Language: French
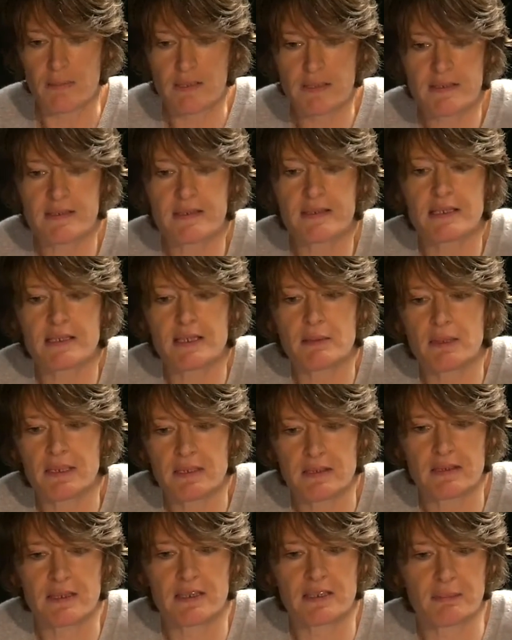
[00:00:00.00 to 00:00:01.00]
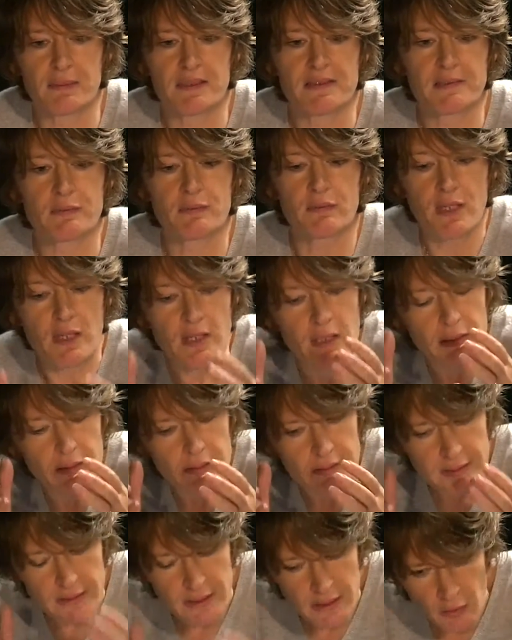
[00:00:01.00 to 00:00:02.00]
eh bien, cette liberté d'expression
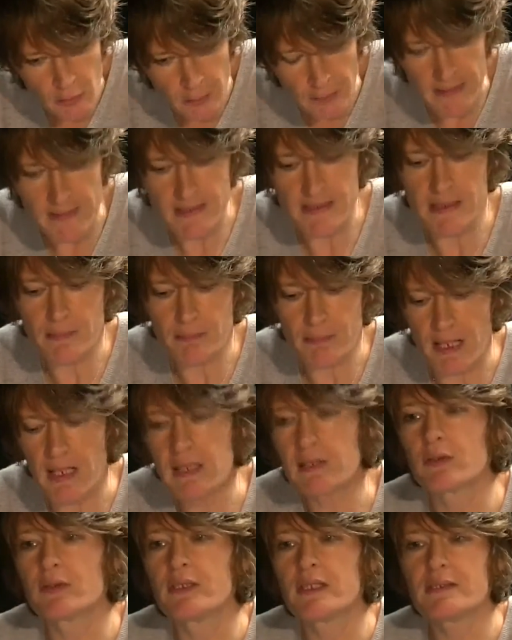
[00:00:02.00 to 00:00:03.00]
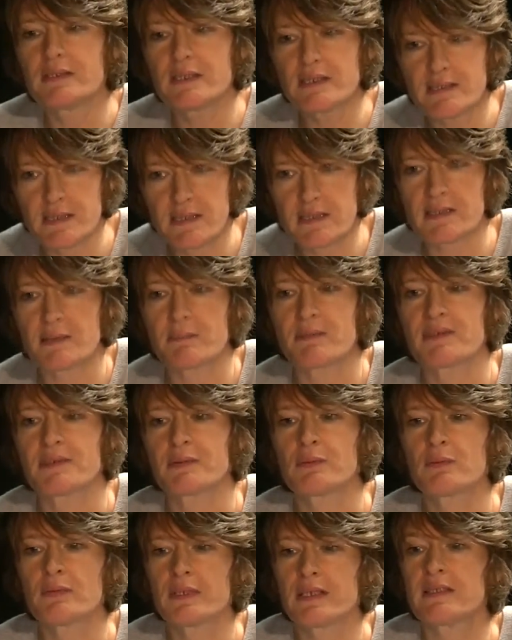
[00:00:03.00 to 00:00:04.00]
qui est le principe, elle connaît des
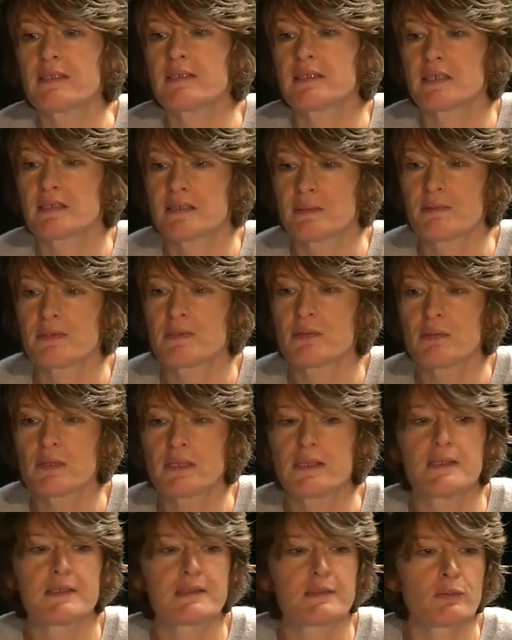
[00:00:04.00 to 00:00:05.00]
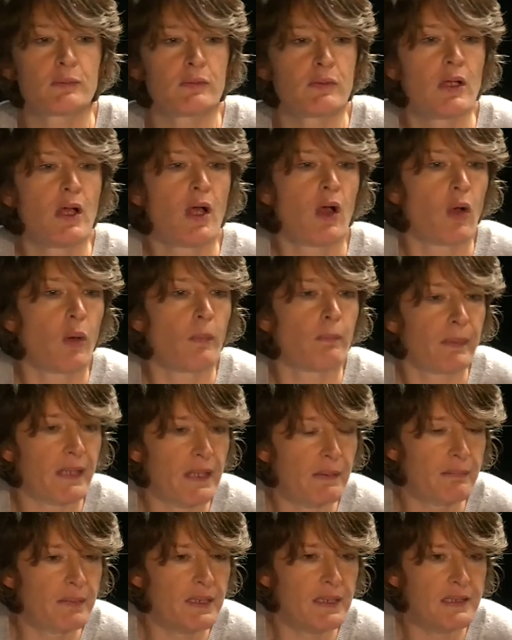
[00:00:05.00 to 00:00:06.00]
exceptions et des exceptions qui sont euh,
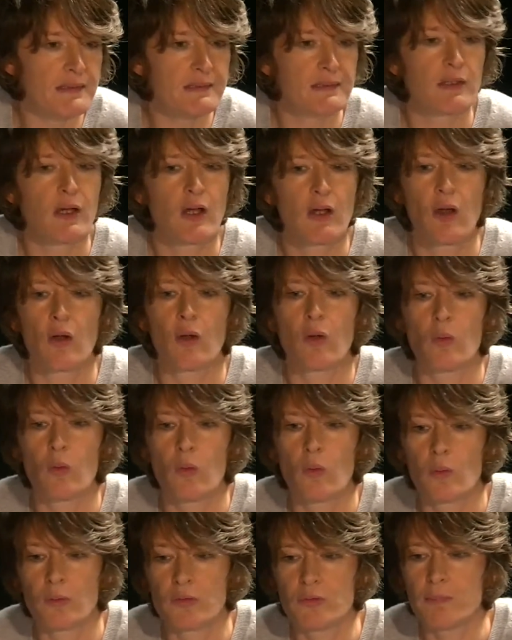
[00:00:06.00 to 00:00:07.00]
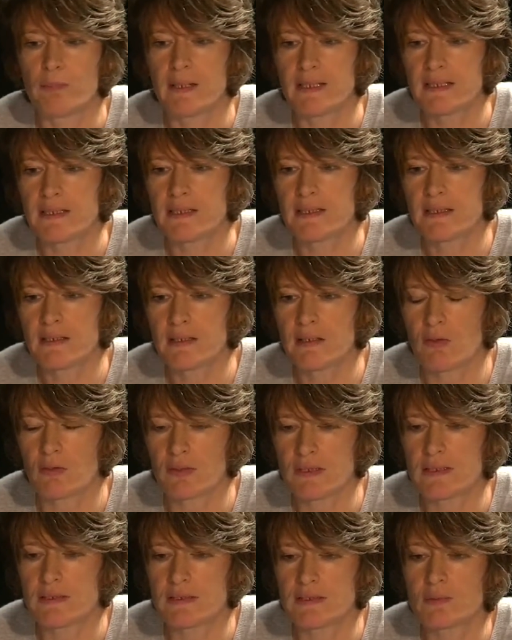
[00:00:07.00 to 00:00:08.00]
permises euh, de manière,
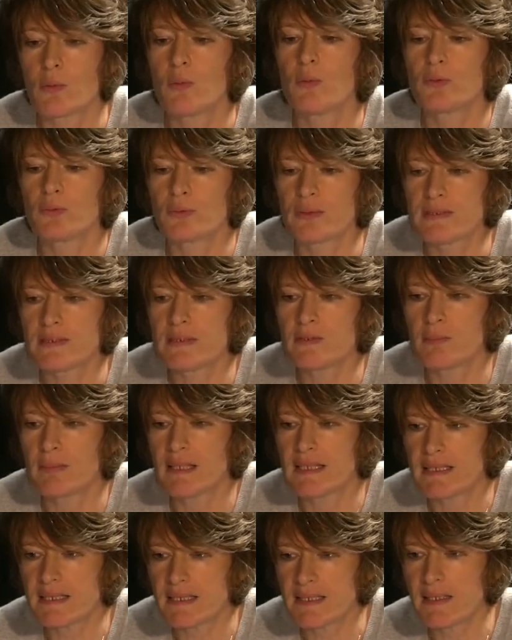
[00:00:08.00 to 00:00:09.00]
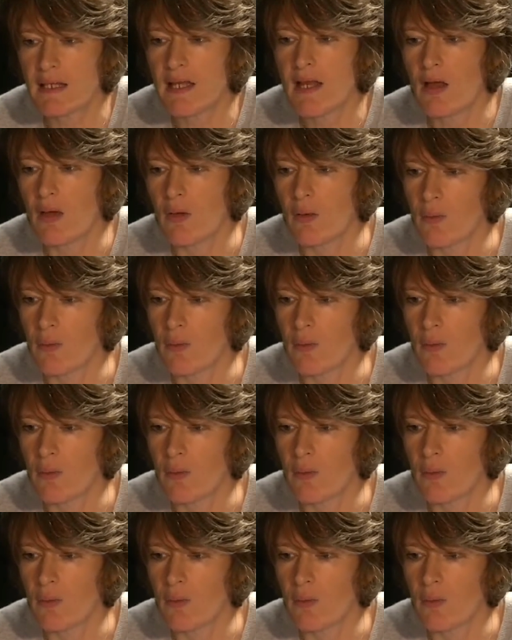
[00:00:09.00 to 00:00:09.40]
euh, qui, sont autorisées de manière,